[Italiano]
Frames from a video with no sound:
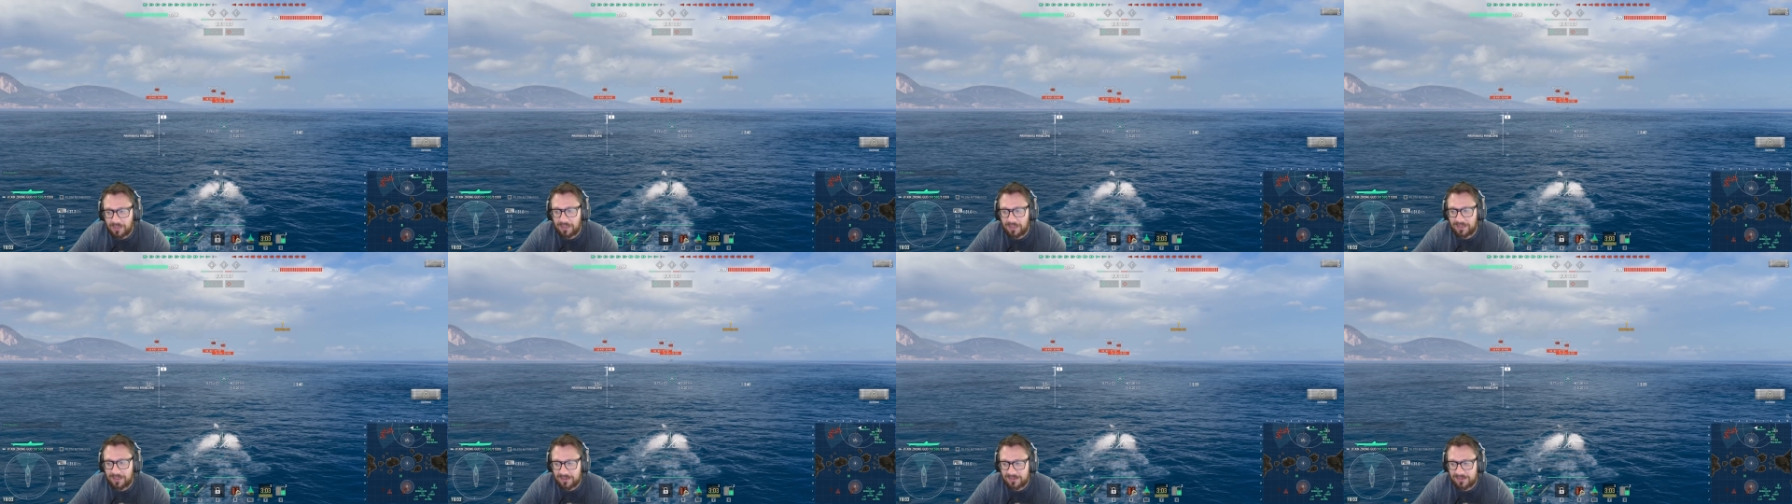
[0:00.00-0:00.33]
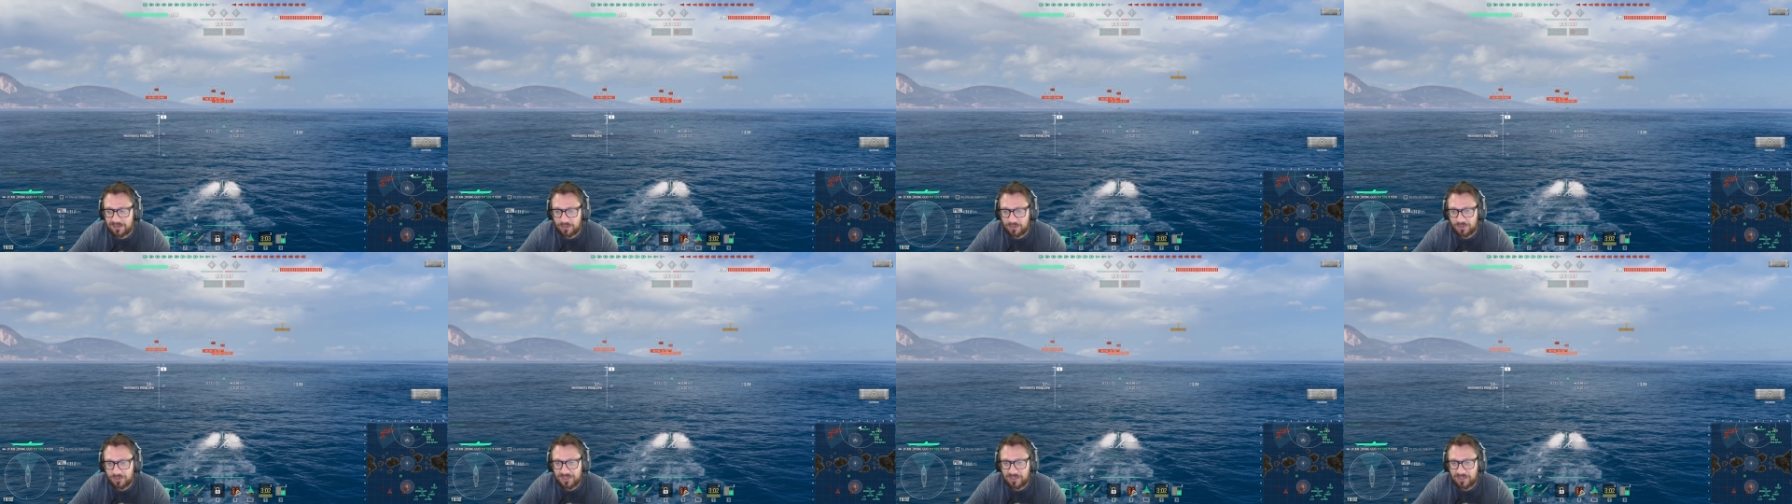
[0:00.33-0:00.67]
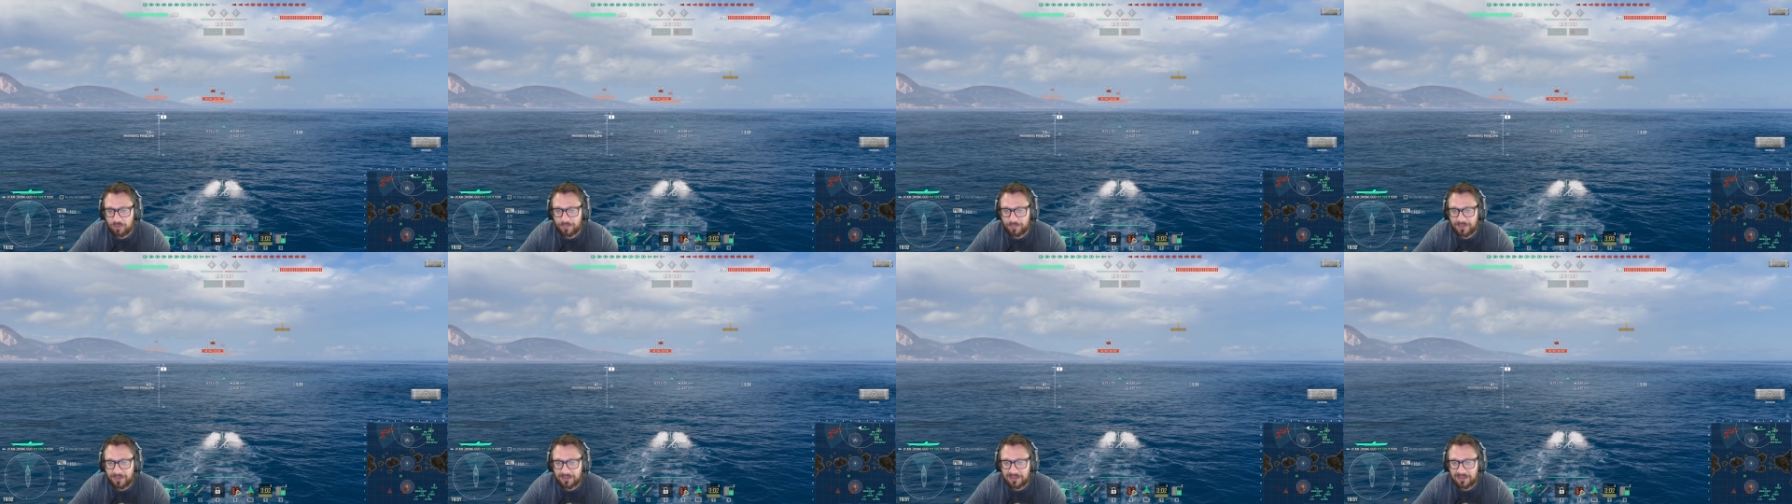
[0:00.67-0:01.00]
eh, lo stavo
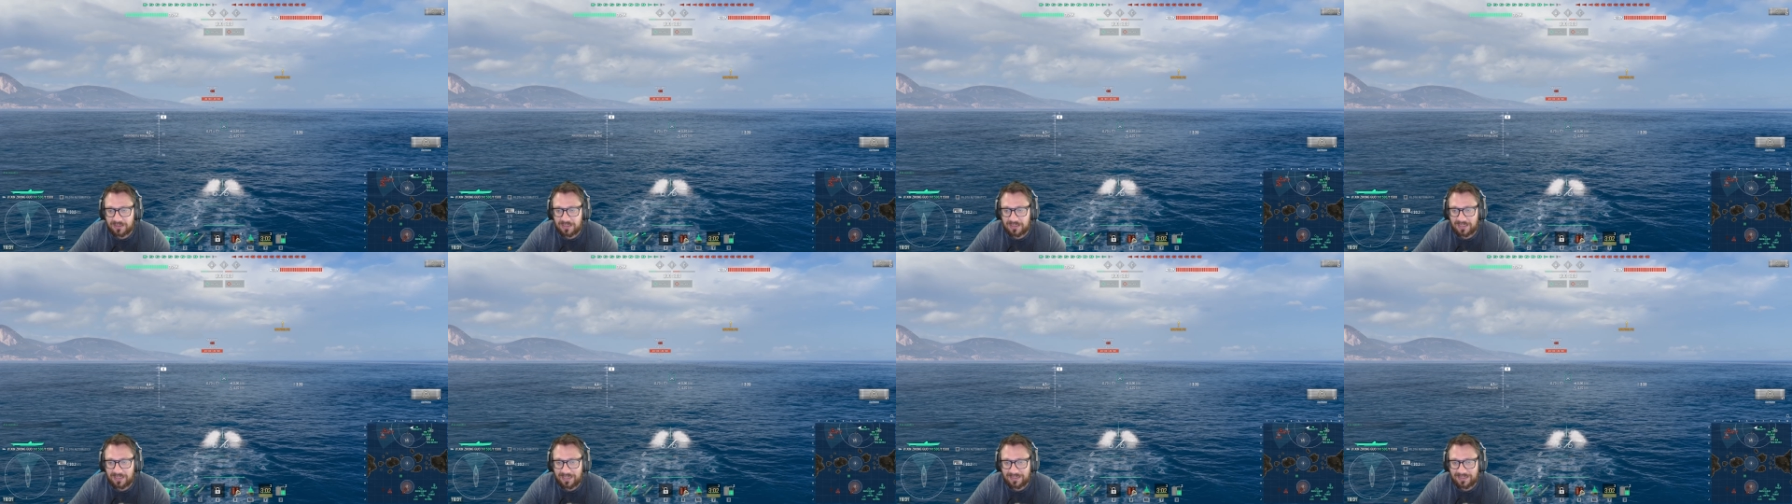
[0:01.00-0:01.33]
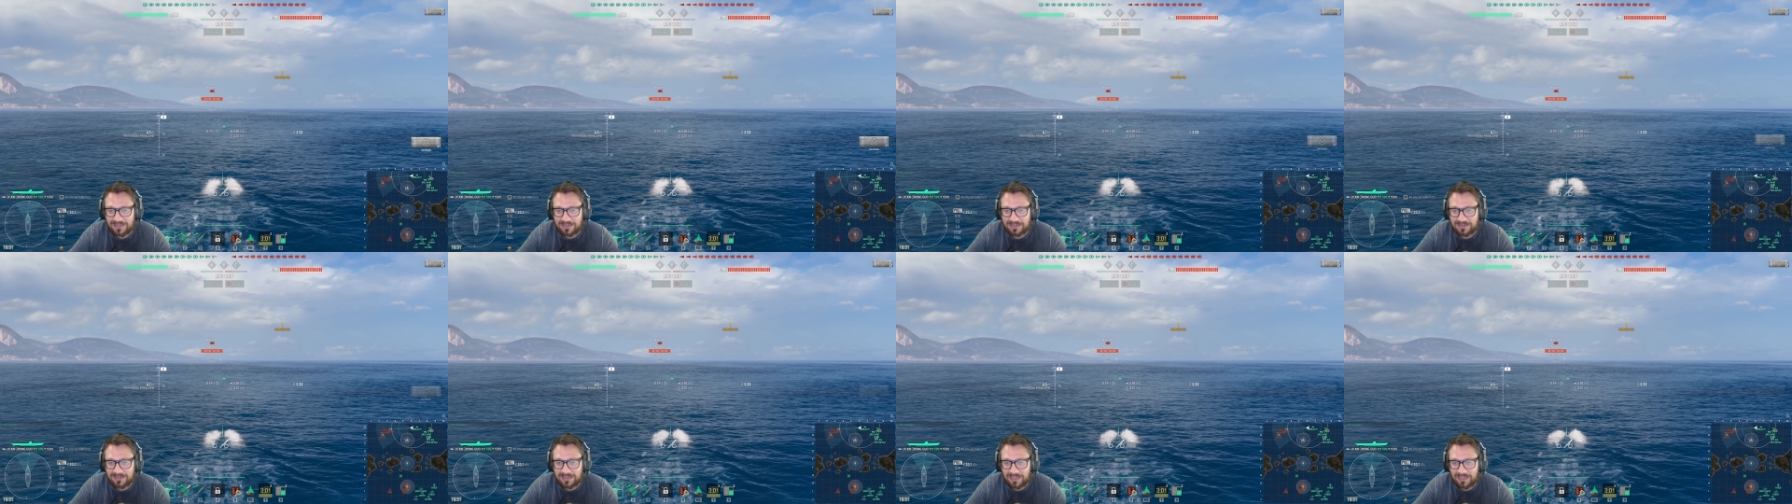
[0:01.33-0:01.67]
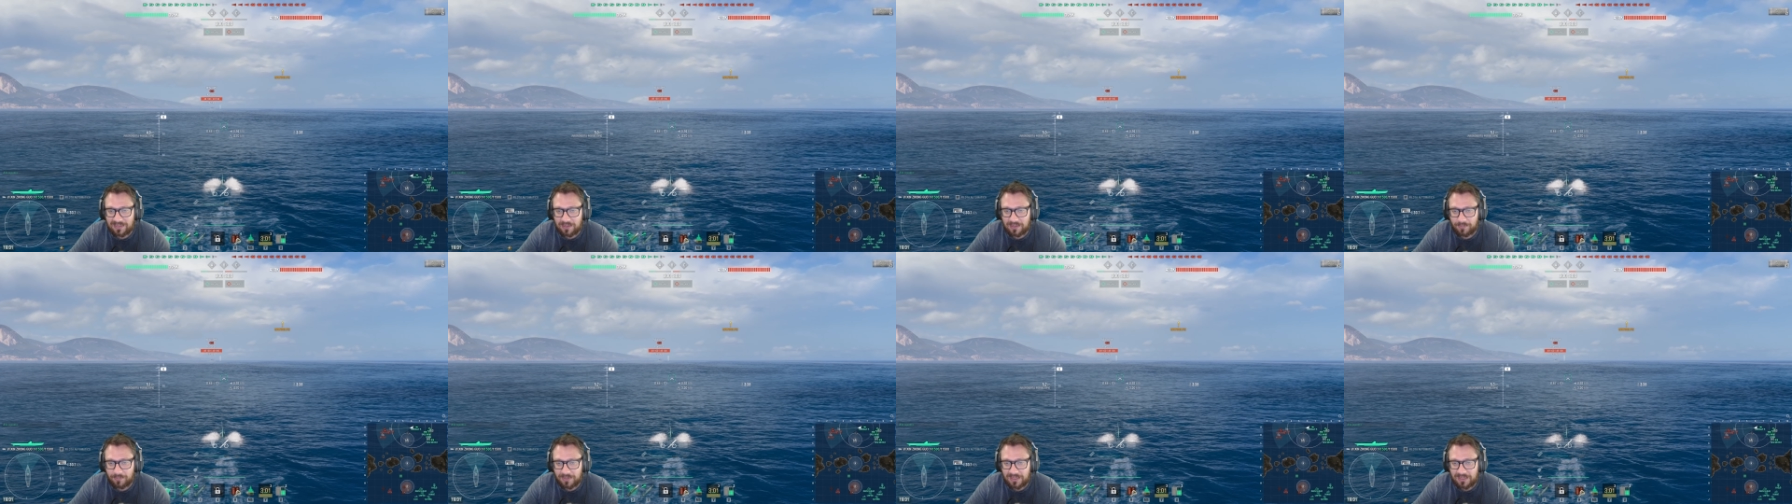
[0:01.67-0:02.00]
per dire, è di
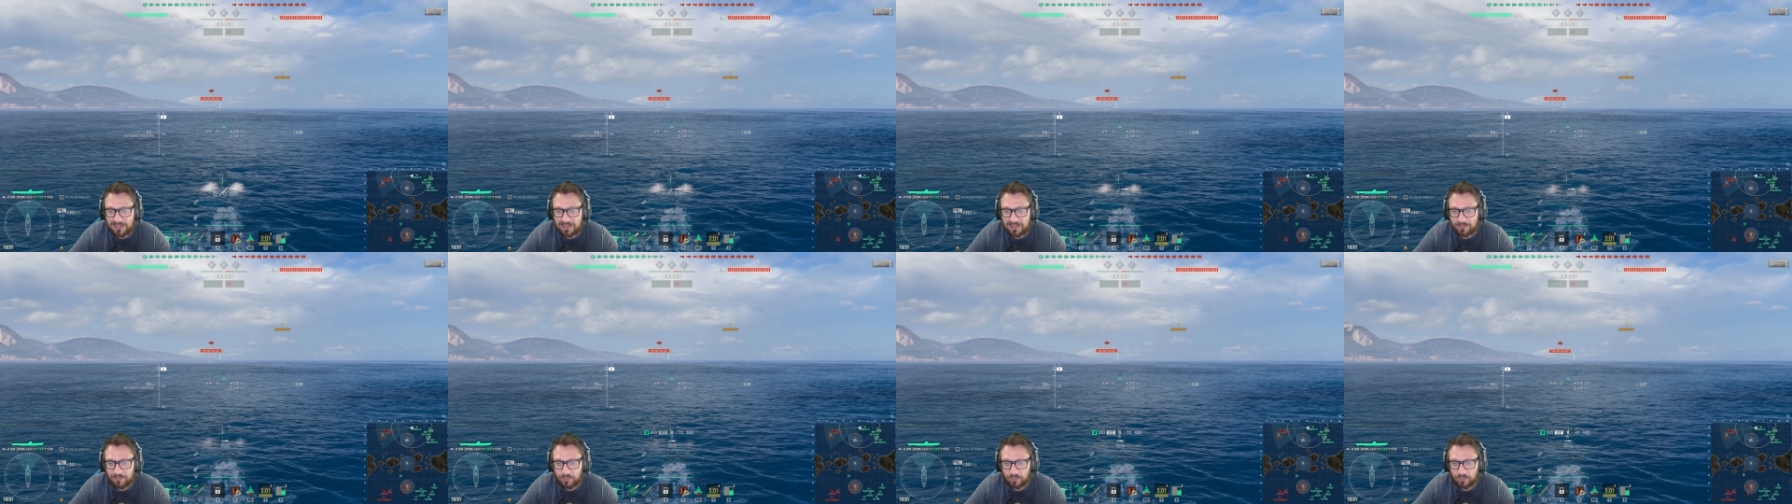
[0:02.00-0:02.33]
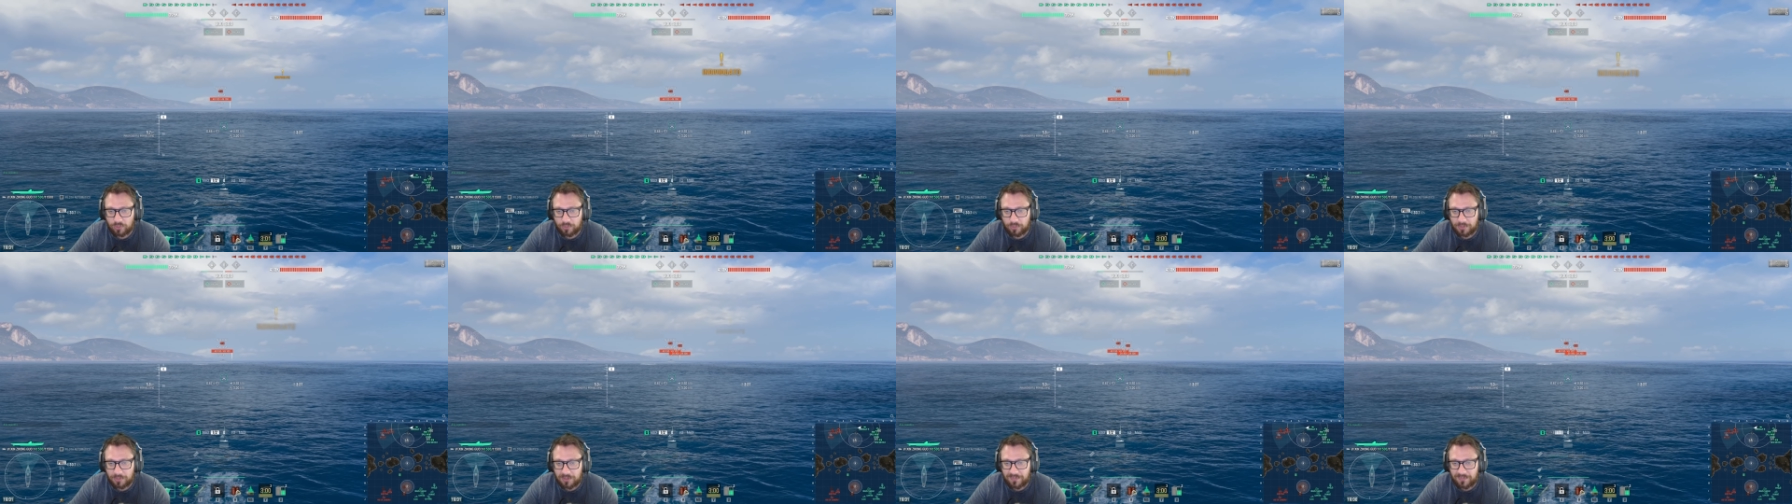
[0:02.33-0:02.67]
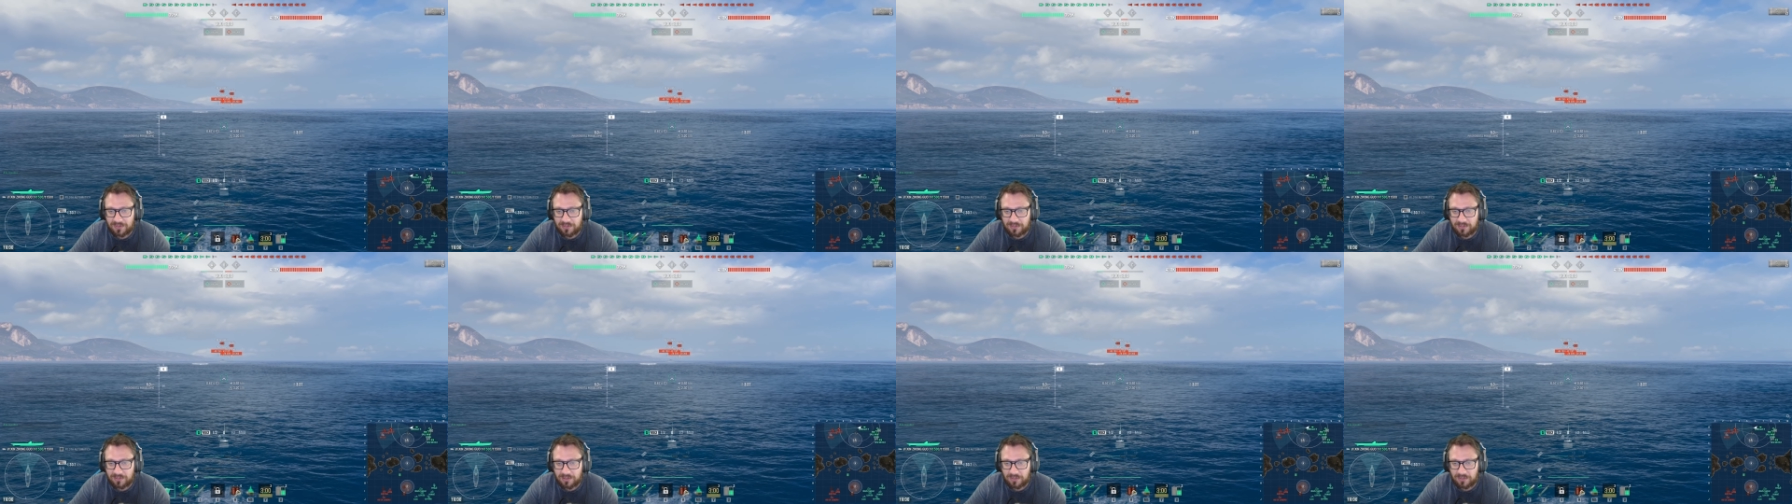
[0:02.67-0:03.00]
andare in maniera molto
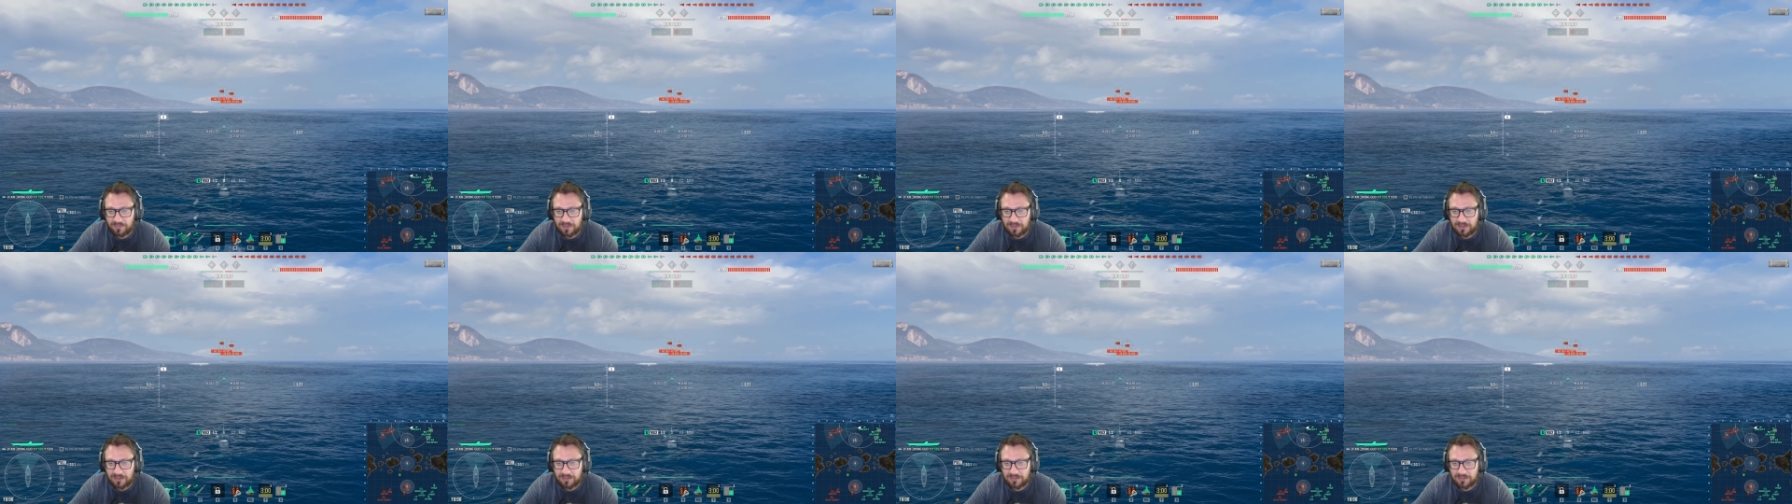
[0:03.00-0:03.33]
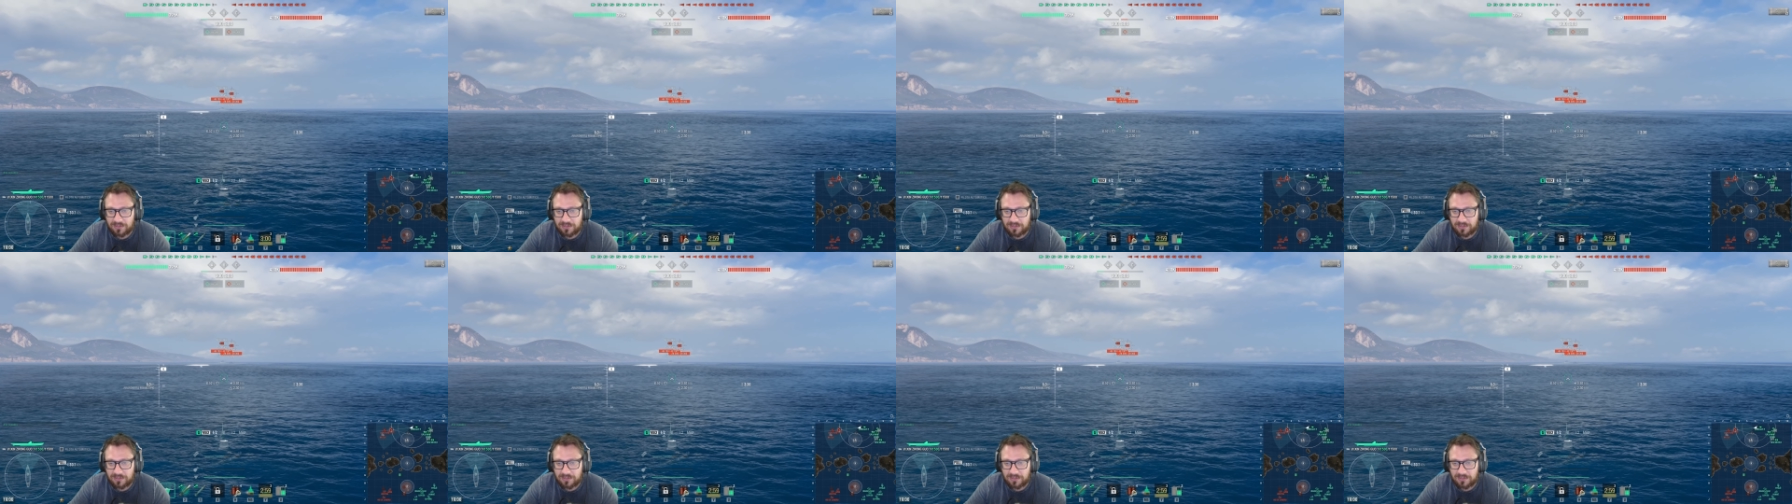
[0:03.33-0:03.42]
preventiva